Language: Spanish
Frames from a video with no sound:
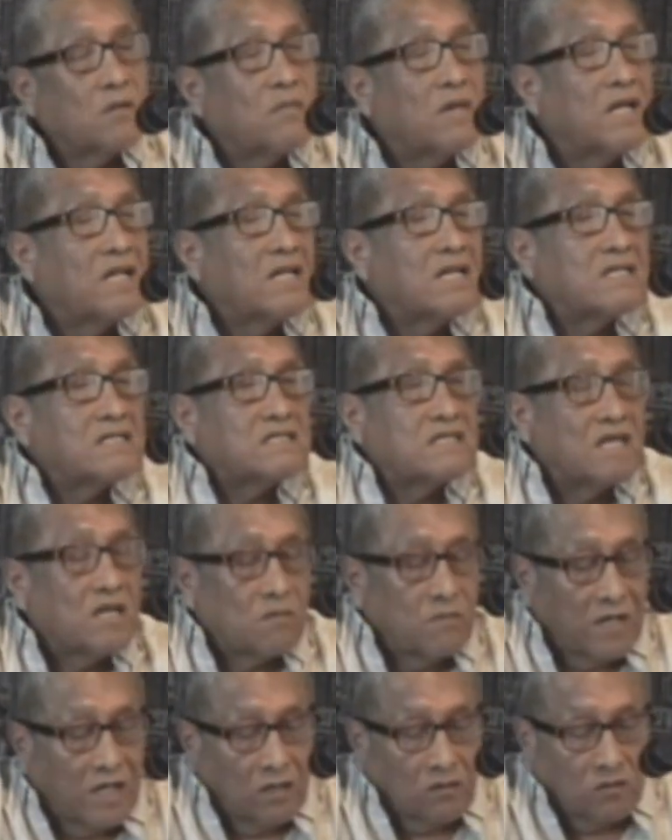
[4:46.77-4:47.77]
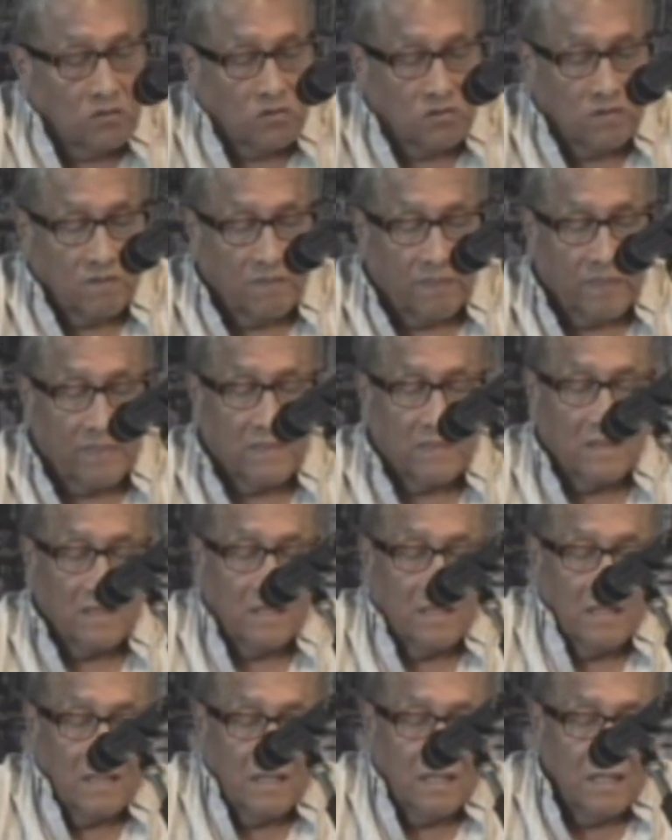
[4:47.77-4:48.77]
Hermanas y hermanos,
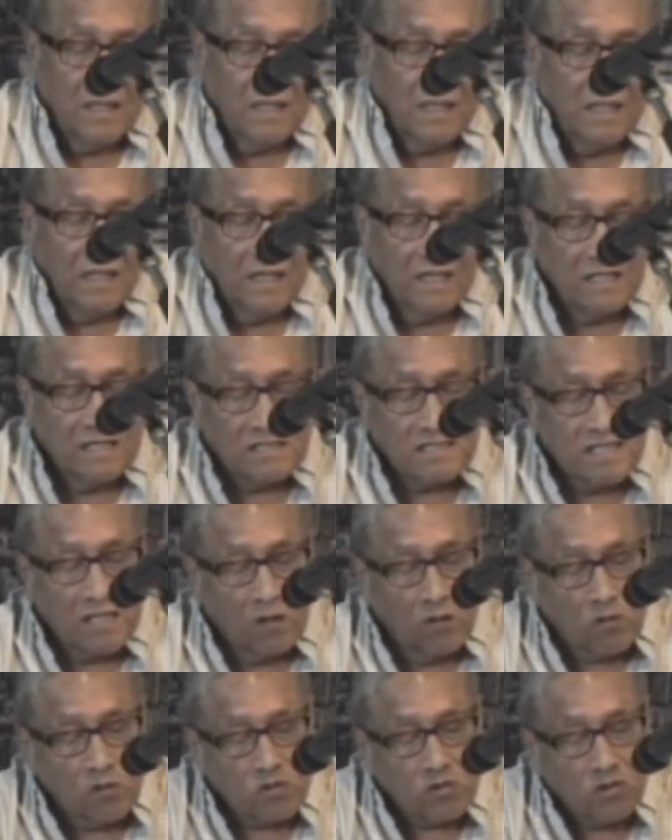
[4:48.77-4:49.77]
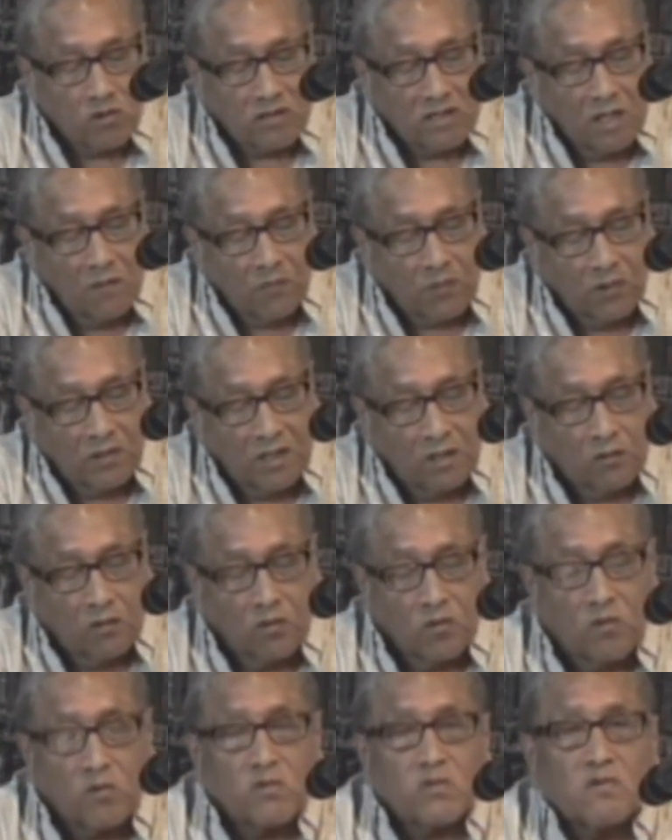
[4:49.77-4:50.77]
en este augusto templo
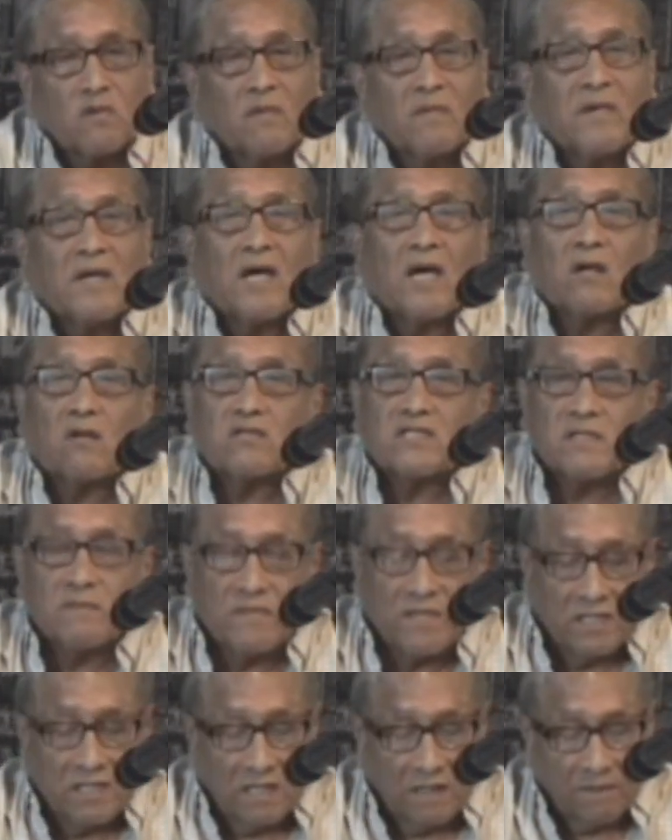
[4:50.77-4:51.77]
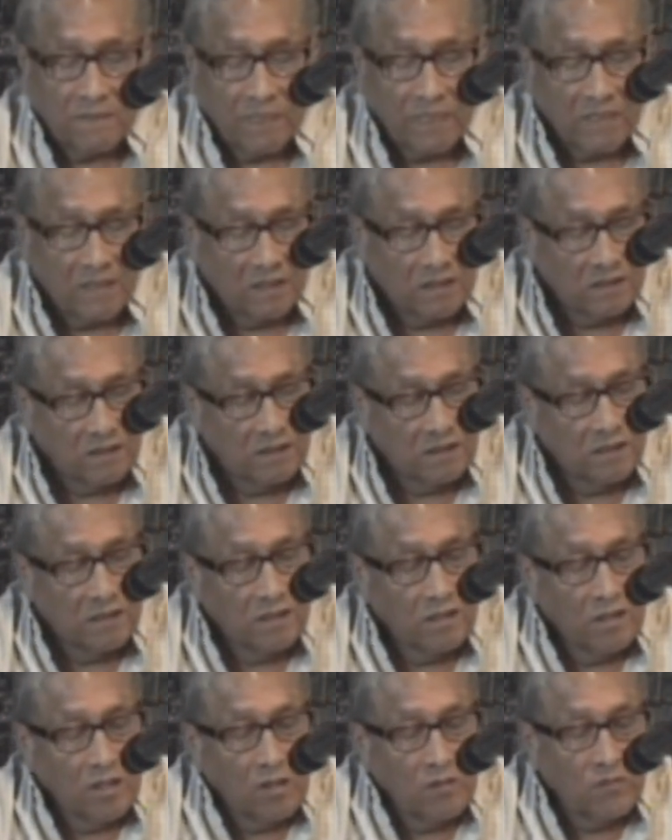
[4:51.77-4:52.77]
de don Justo Arosemena,
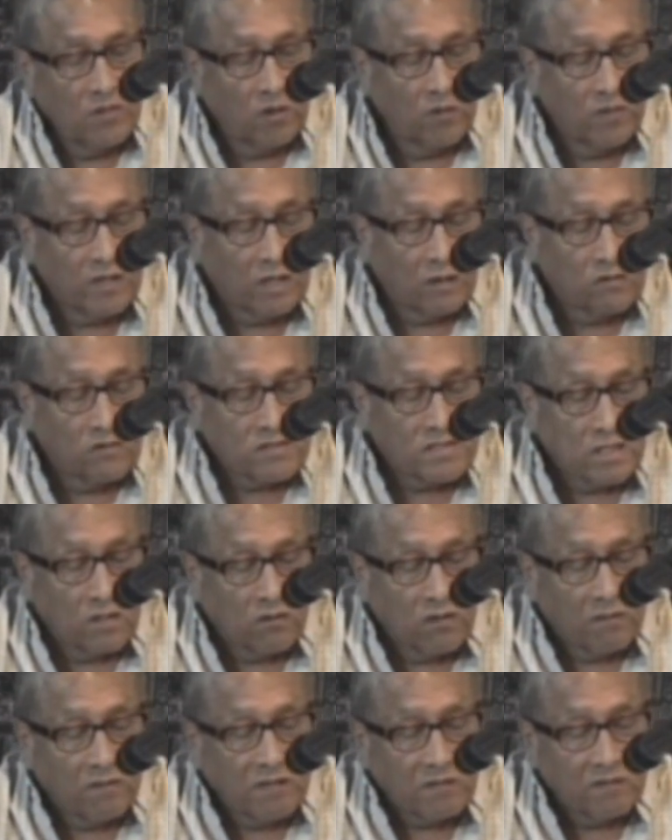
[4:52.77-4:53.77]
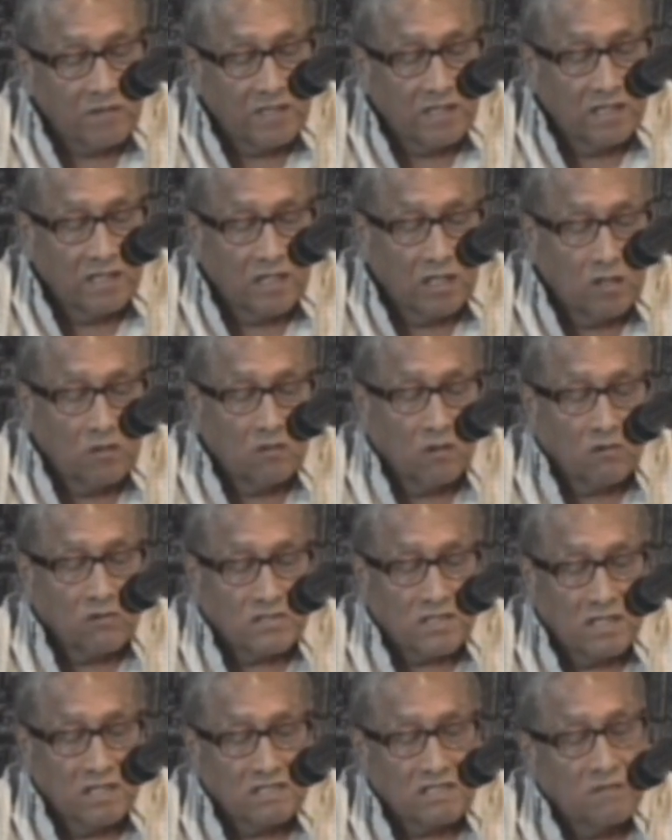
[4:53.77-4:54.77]
me hubiera gustado haberme dirigido
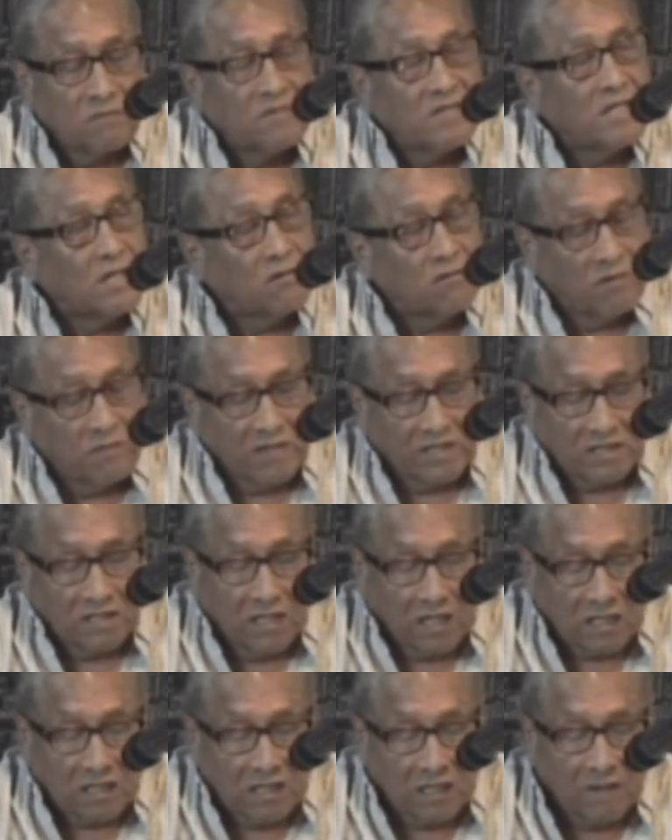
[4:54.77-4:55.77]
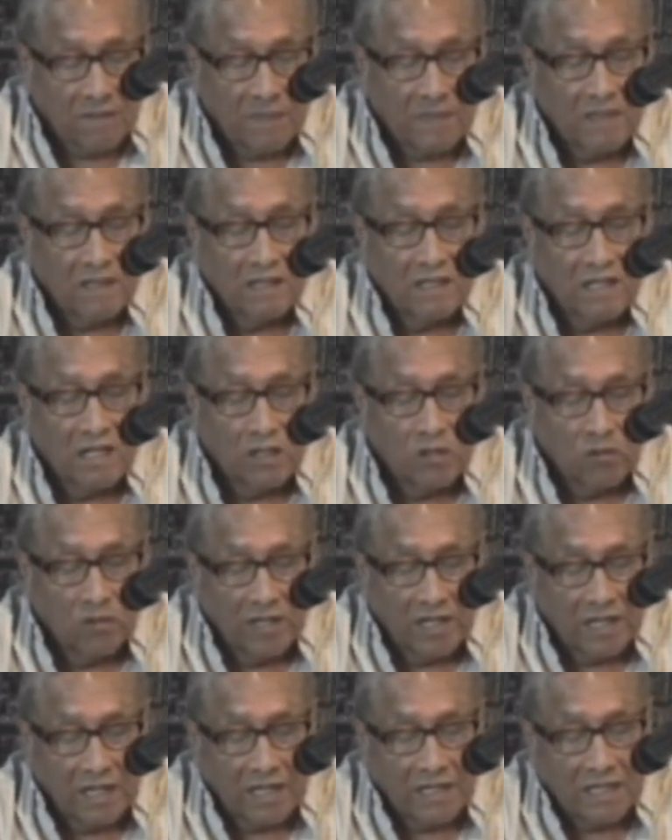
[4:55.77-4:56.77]
a ustedes en mi lengua materna, el
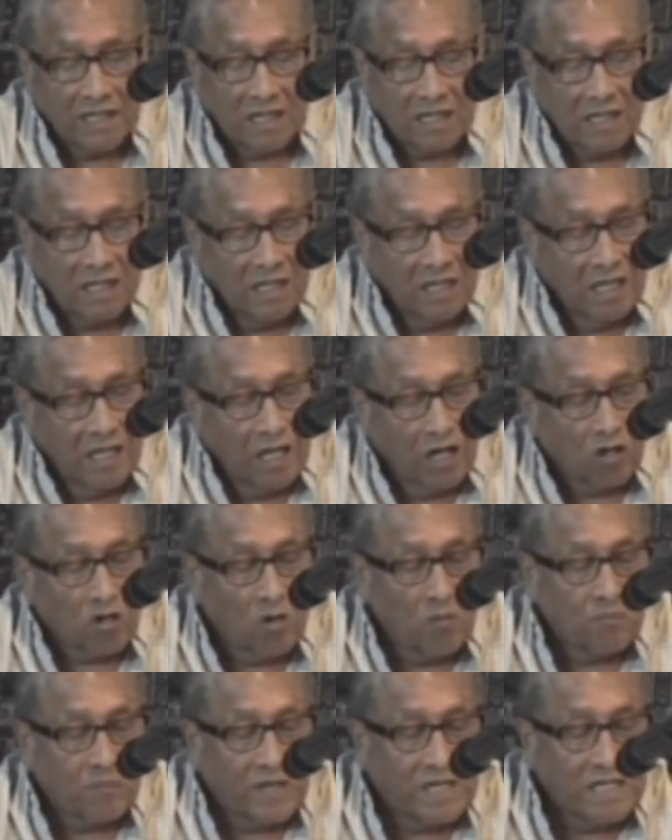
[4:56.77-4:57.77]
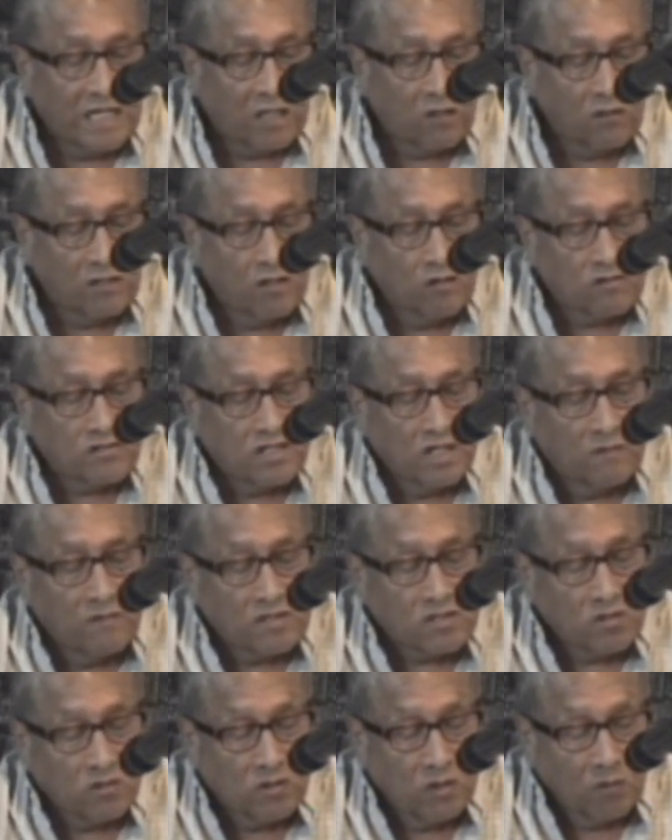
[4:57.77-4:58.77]
Dulegaya, acompañado de los
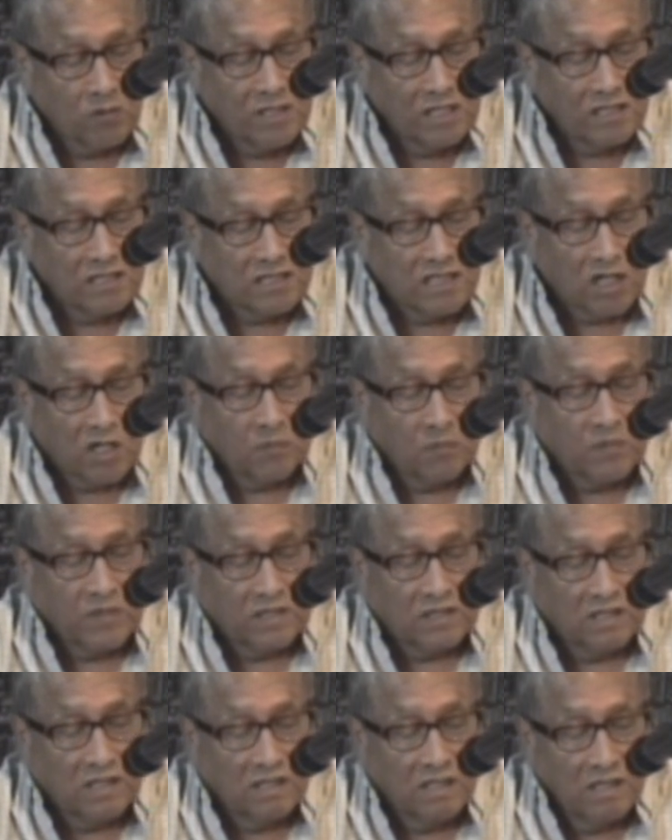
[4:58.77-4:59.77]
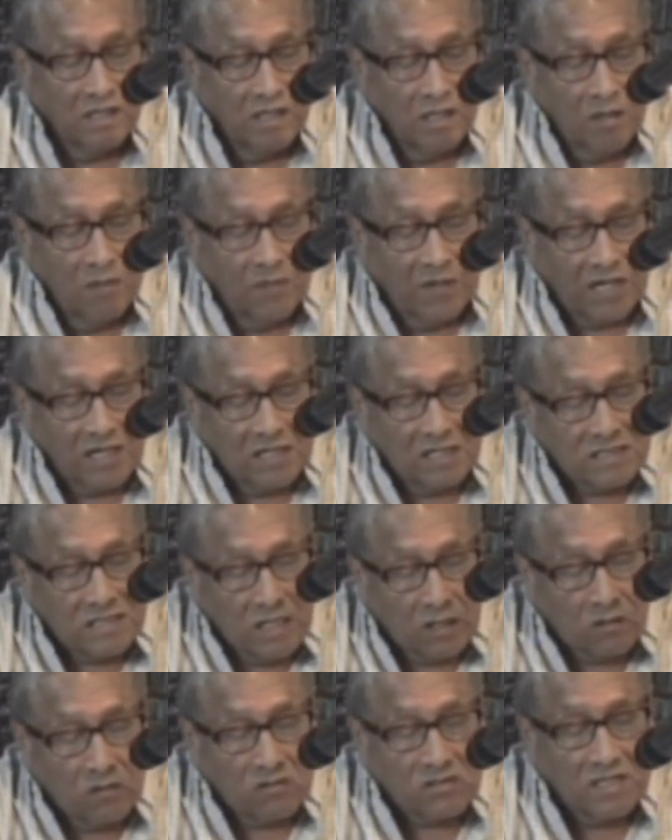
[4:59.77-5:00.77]
servicios de un intérprete, para
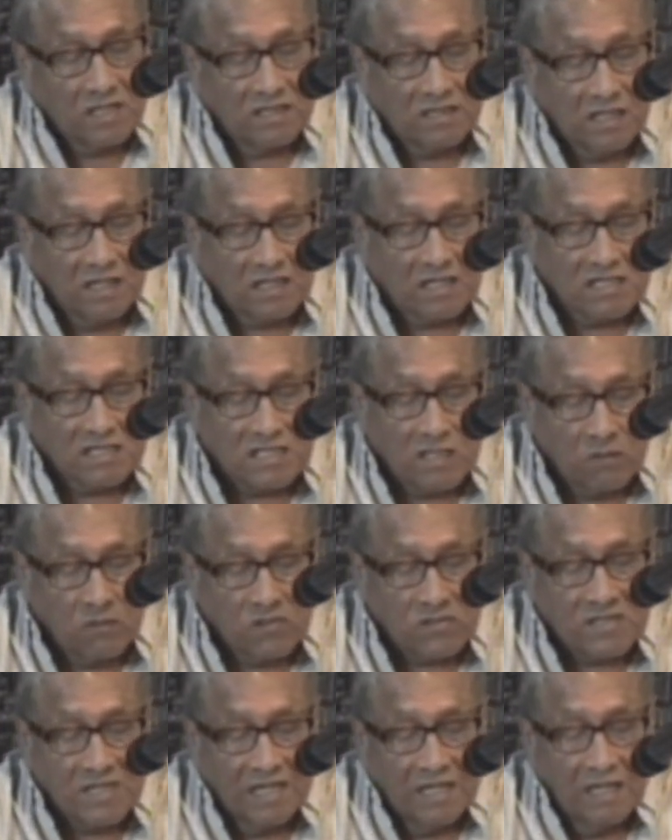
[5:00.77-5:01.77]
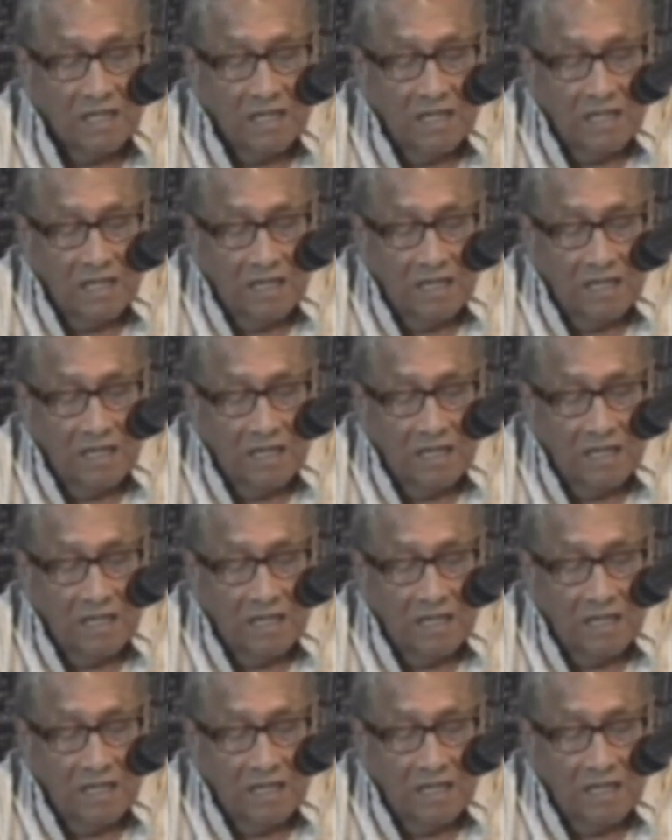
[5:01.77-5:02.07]
hacernos sentir que estamos